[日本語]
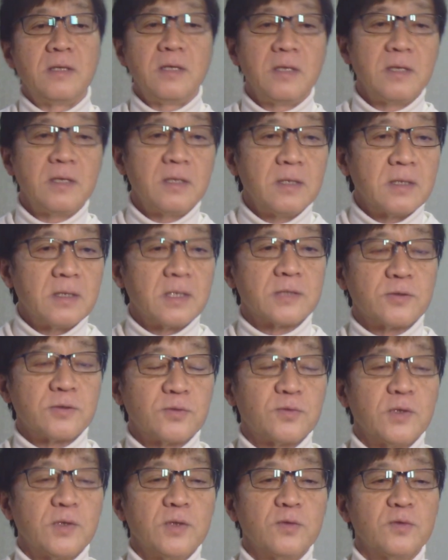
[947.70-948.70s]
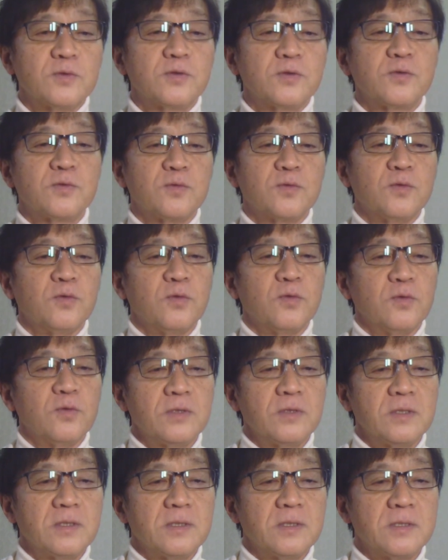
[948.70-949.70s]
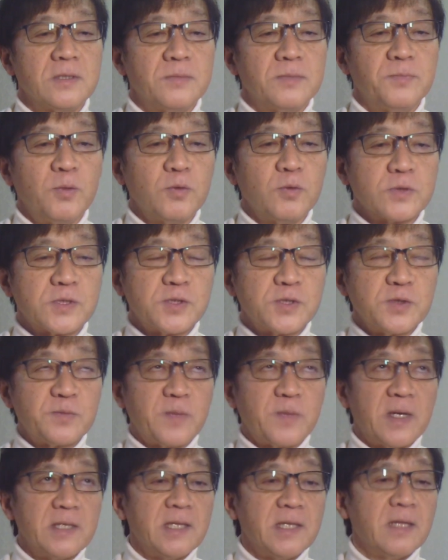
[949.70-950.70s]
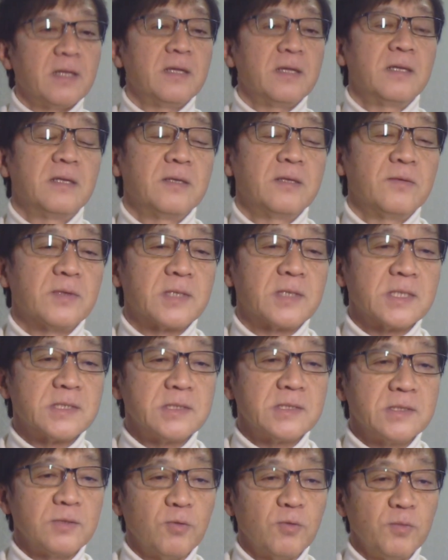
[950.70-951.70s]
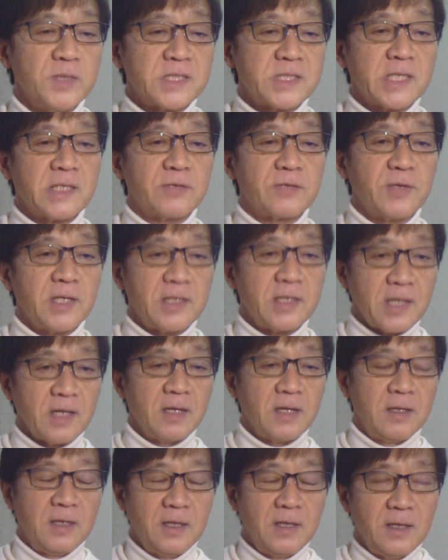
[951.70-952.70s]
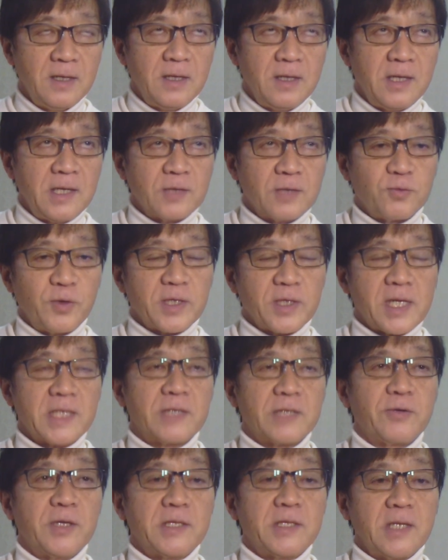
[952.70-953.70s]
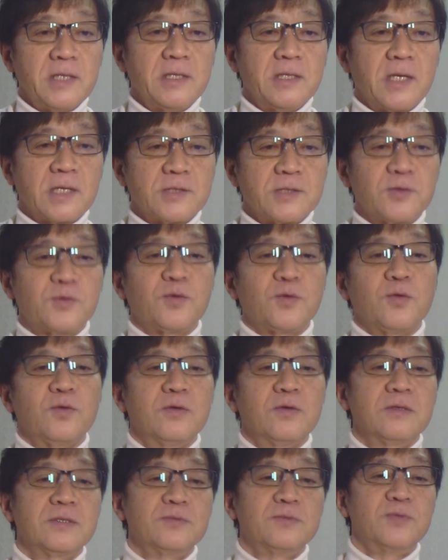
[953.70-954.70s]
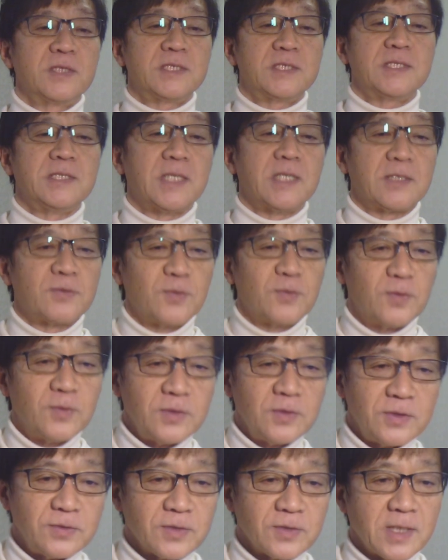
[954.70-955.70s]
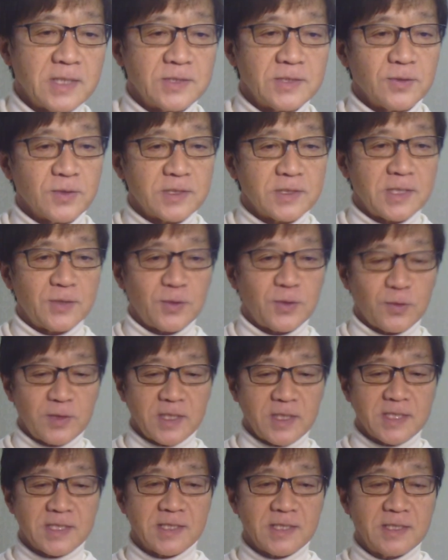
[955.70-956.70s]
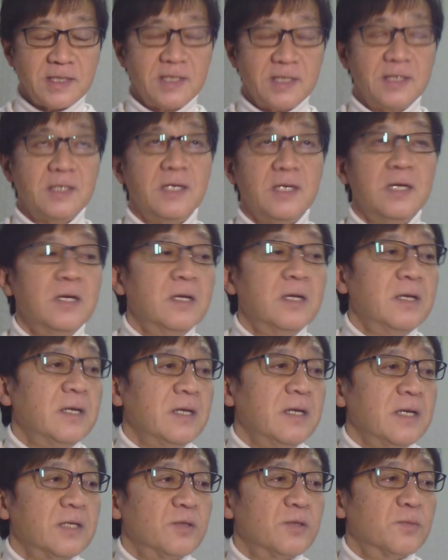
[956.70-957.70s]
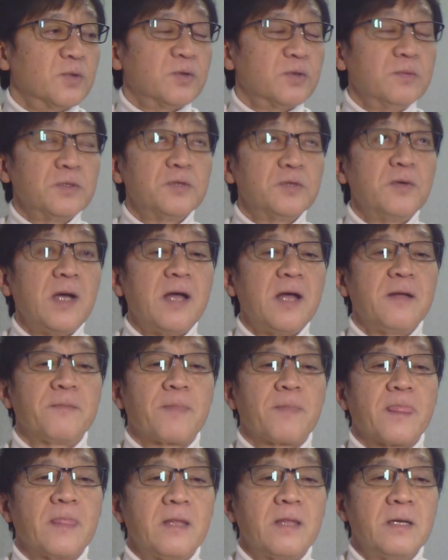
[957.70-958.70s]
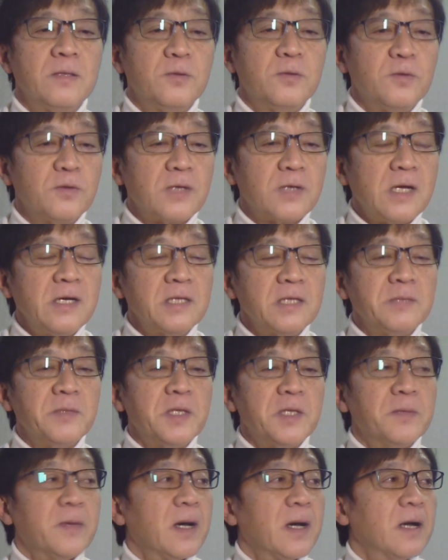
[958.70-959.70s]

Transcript: まあ、ちょっとあの、ちょっと某スーパーで私を見つけてくれて、声かけてくれたり、なんかちょっと嬉しいなという感じをしているところです。えっと、もともとは、あの、考えてみれば、